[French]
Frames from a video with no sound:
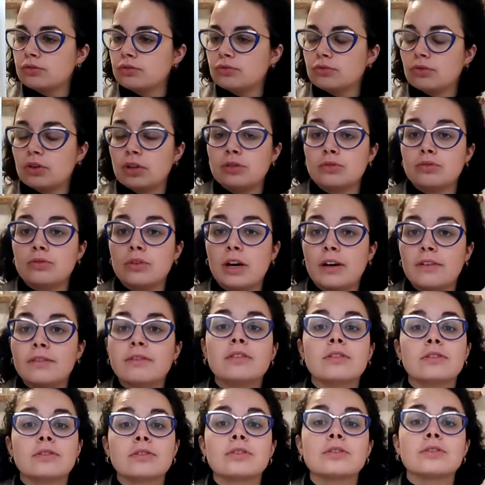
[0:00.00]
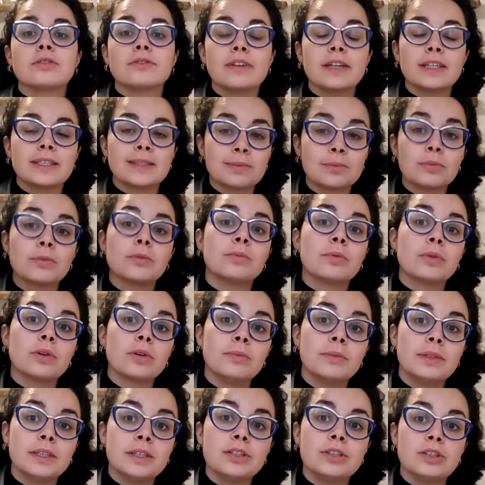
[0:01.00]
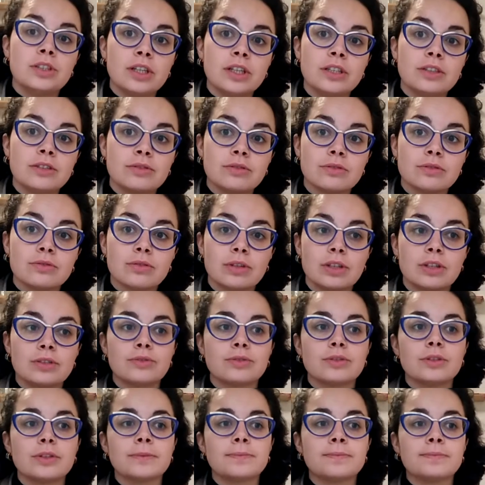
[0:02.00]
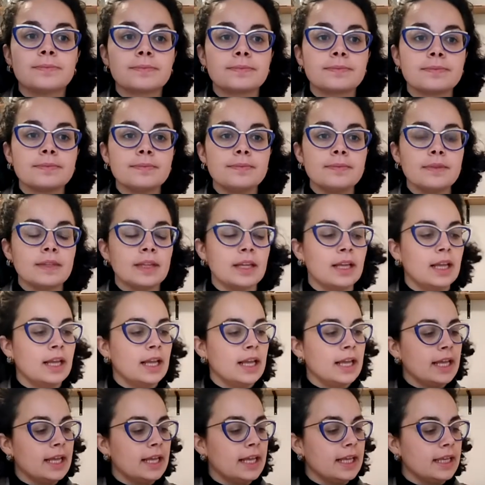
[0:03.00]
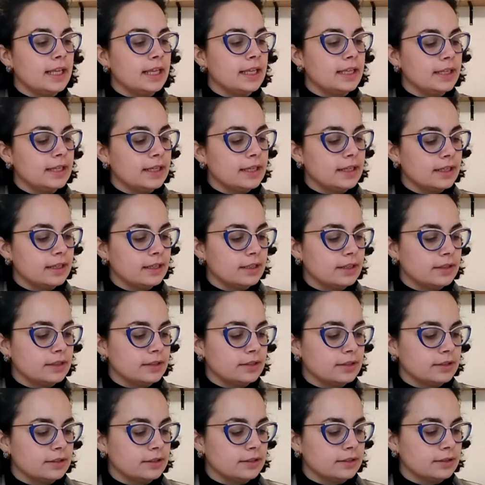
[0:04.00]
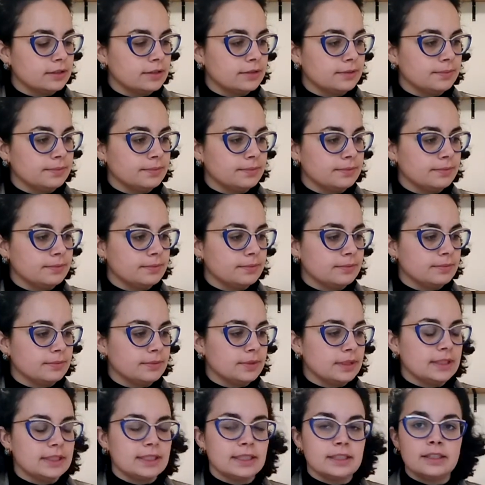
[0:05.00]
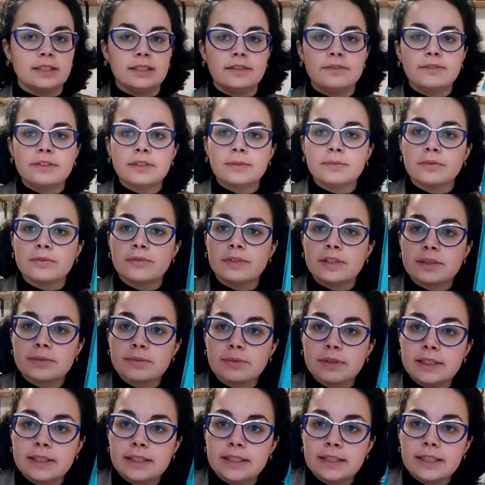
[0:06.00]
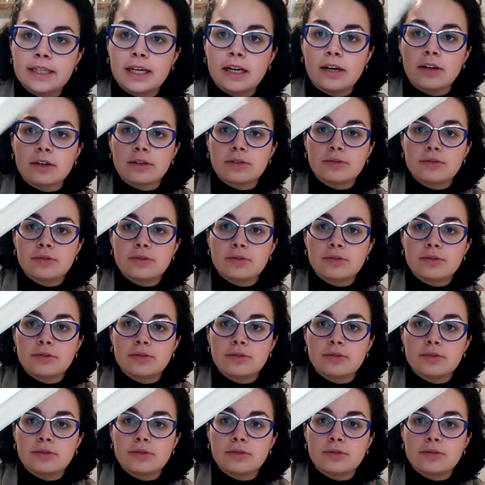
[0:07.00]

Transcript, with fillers: trois jours avant que je fasse mon premier jeûne de trois jours. Euh, et, c'est des livres qui m'ont vachement aidé. Alors